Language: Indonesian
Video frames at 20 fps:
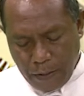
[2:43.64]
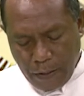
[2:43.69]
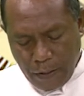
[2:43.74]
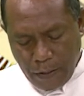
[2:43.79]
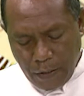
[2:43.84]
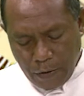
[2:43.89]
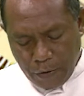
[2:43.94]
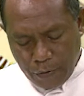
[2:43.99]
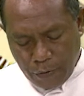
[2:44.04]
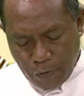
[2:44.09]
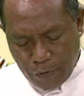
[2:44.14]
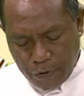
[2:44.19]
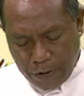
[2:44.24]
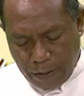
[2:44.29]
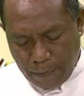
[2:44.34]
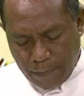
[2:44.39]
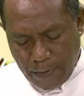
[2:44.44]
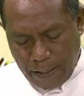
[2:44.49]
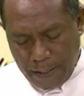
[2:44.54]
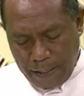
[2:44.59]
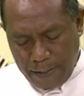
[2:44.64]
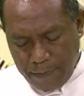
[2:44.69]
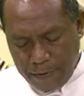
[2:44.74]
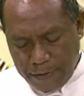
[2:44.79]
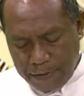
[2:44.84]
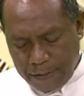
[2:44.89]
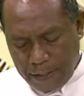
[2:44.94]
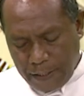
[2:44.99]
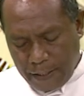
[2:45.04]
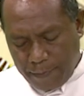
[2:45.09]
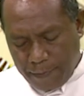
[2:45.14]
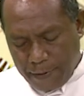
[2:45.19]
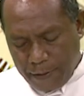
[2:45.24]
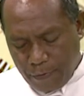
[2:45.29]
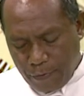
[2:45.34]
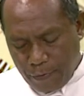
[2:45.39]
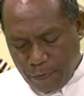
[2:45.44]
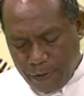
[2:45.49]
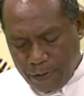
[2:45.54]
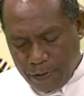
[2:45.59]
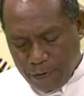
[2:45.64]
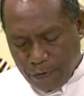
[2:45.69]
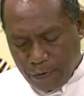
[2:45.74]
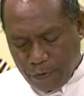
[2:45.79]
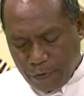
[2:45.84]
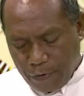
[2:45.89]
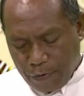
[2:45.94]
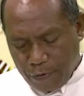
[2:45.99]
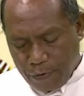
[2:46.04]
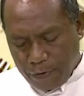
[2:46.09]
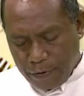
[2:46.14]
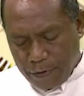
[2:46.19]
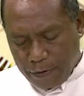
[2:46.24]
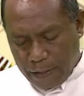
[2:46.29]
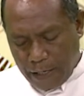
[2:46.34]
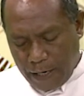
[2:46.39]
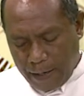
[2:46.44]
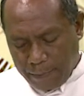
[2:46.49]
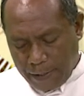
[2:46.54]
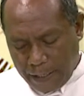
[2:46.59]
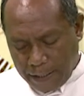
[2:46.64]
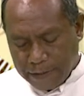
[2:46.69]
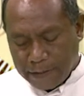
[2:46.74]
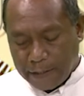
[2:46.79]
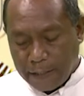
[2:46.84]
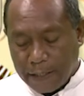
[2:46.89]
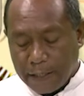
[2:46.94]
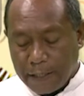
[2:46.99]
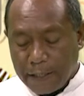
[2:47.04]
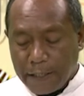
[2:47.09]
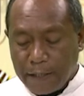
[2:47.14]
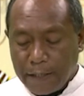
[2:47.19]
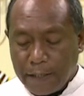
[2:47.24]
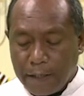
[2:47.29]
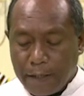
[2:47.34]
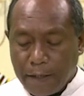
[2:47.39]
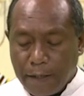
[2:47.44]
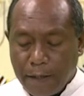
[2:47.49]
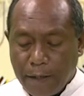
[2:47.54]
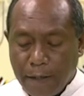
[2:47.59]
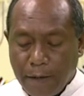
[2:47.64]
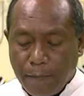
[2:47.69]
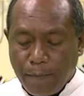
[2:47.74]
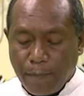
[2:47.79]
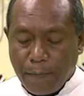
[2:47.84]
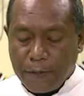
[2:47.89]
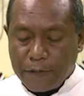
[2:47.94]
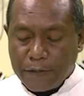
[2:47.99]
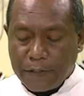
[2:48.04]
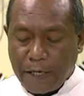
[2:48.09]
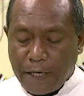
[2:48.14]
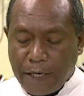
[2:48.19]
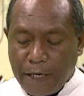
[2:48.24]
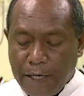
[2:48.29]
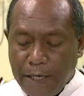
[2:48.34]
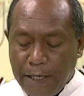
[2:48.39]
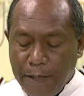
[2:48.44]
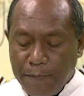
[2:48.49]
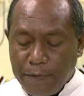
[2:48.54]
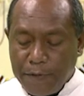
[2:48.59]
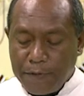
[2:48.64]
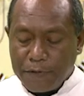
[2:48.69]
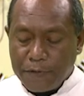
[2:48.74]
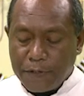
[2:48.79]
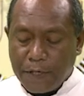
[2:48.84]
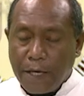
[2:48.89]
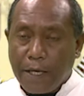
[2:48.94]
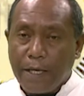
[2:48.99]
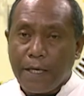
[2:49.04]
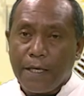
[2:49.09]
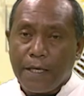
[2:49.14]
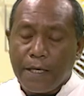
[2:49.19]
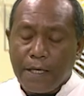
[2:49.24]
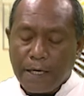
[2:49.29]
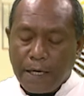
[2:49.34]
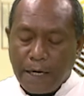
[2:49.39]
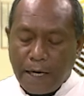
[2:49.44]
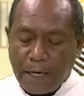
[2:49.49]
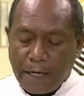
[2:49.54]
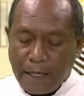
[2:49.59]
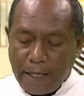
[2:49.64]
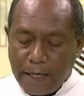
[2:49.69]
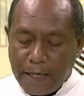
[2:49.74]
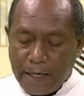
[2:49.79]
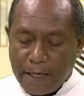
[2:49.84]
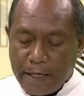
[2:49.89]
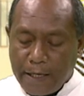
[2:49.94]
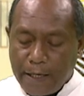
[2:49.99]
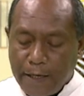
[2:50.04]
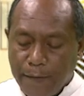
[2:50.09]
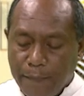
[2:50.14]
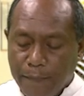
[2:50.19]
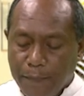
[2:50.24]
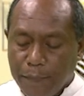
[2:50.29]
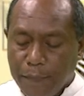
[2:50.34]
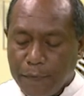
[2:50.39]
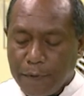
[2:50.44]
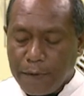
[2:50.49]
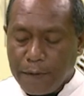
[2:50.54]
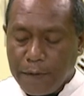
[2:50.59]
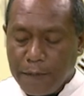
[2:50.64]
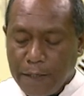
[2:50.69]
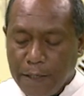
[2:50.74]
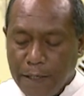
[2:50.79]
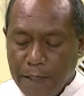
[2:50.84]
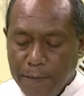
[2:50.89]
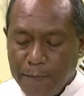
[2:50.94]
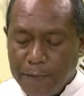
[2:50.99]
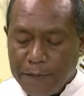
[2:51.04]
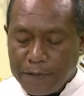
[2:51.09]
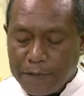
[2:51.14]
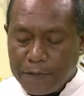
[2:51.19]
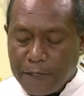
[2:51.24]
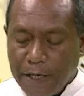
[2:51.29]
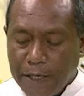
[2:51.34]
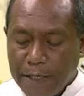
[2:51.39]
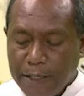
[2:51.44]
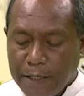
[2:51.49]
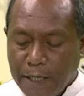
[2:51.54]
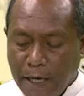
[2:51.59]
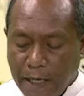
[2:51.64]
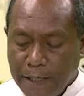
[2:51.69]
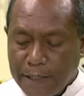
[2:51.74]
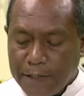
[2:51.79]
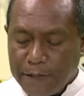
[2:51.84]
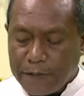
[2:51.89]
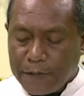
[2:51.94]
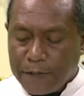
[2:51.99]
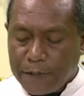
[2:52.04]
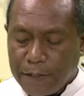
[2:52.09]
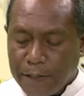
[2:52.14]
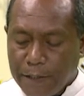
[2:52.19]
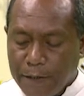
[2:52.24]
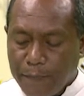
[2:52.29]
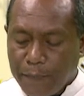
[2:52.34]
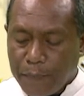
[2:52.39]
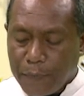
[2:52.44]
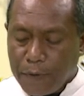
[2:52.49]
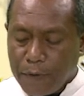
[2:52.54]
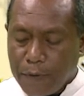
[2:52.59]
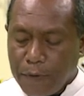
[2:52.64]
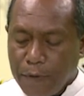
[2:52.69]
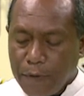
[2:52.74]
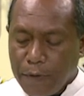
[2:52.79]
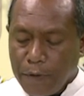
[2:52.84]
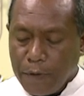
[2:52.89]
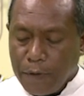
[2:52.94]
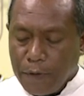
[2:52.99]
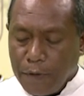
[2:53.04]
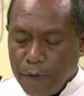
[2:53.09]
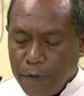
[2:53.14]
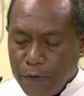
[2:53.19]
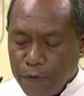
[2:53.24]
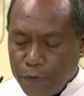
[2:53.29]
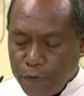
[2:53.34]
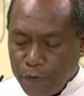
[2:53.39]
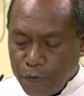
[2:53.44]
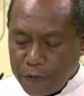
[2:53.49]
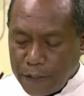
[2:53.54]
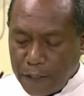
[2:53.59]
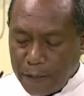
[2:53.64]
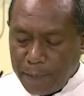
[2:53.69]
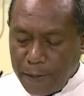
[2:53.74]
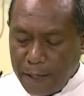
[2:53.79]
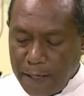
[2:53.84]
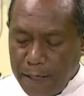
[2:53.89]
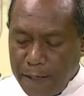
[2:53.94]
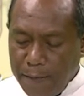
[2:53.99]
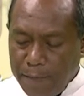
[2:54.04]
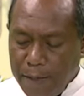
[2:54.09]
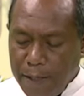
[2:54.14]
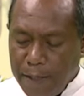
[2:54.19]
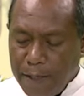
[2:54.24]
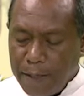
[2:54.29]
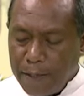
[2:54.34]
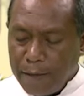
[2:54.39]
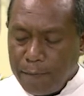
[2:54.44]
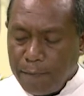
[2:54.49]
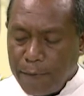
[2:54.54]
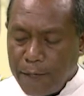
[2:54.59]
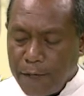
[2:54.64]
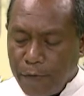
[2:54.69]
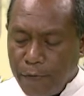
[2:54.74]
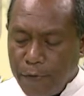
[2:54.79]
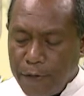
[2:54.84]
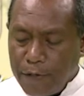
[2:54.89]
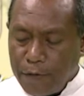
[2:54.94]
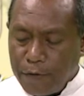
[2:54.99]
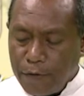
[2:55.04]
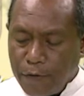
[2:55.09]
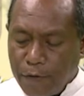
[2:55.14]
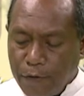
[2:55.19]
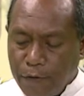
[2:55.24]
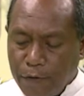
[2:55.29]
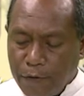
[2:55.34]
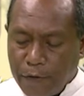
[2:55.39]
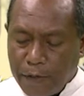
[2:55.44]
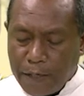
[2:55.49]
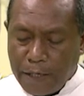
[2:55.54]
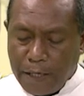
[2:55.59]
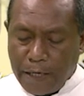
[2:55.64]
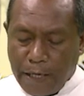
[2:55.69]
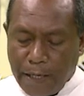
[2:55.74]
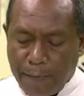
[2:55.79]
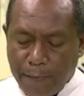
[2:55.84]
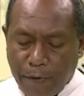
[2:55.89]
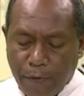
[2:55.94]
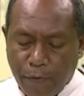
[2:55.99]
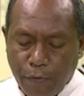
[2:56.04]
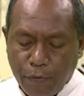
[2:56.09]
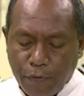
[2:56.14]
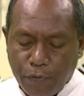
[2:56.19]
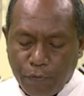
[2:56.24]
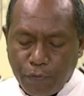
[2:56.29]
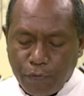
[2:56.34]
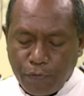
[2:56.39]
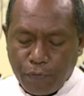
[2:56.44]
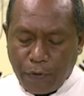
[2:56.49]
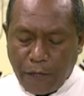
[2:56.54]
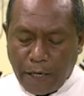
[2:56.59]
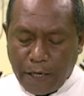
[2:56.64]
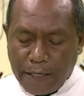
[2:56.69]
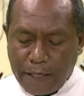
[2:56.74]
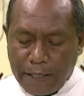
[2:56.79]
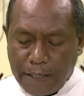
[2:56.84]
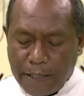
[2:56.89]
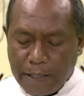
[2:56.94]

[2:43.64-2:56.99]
Susar ba imi sira be ohin lorong ham nasa. Basa imi sei halerik imi sei tanis. Susar ba imi be ohin lorong ema hotu hahi.